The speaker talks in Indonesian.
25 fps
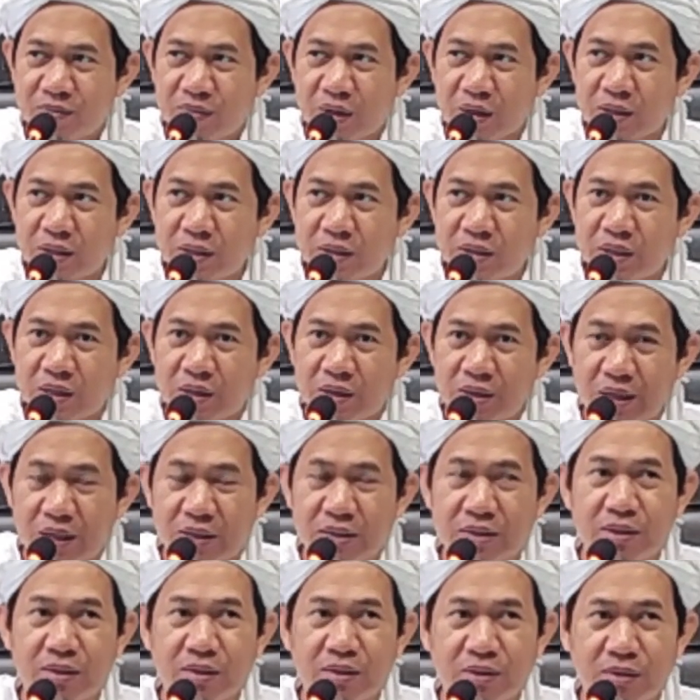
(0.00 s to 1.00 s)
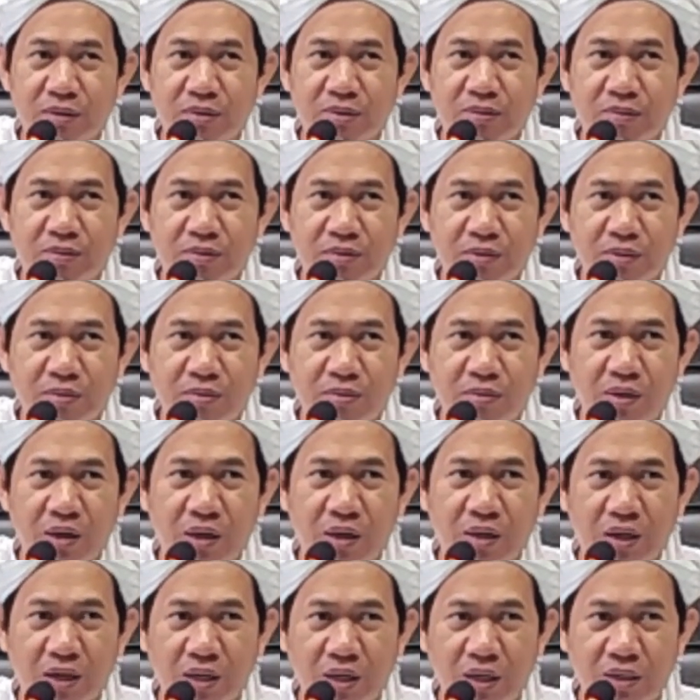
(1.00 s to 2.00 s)
berarti cerdas ini
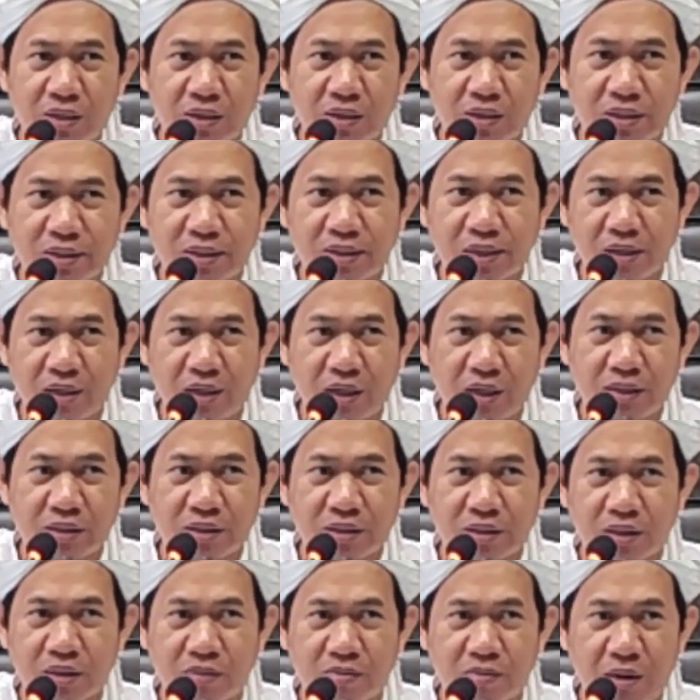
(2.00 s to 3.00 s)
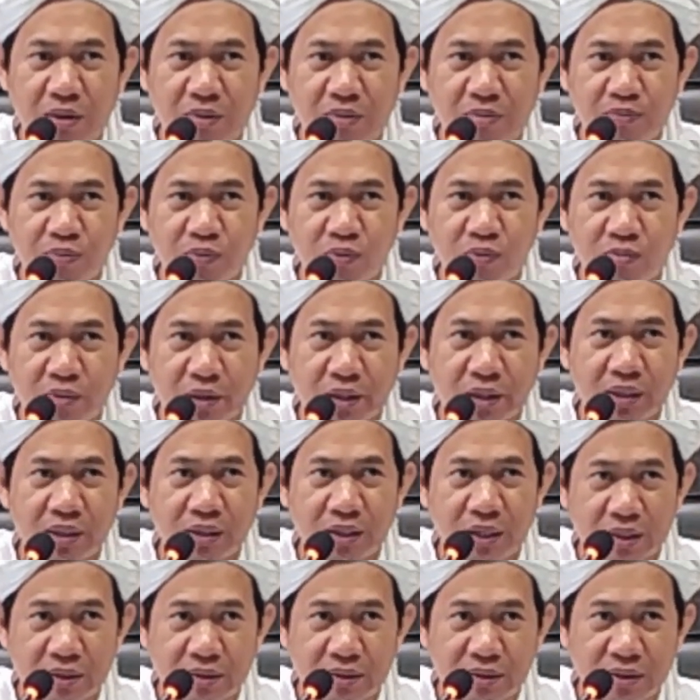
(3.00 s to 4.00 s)
menandakan kecerdasannya, mampu
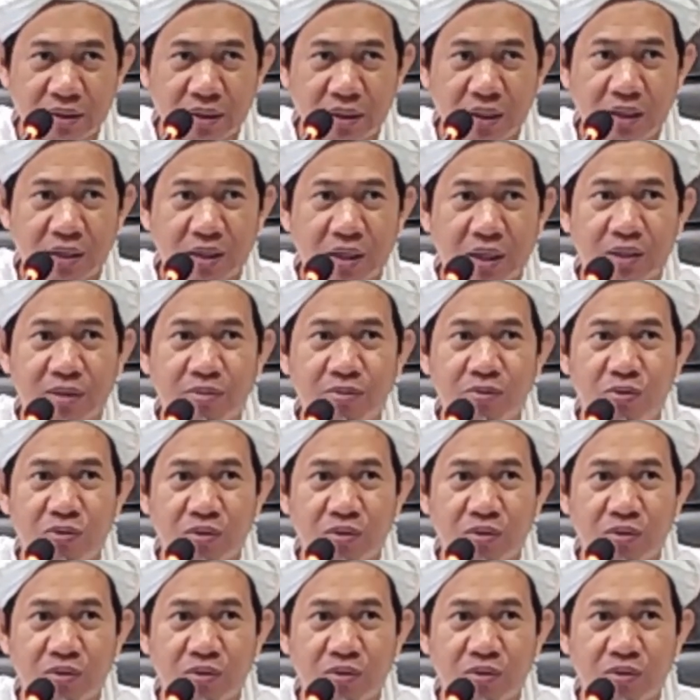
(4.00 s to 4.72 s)
meringkas seringkas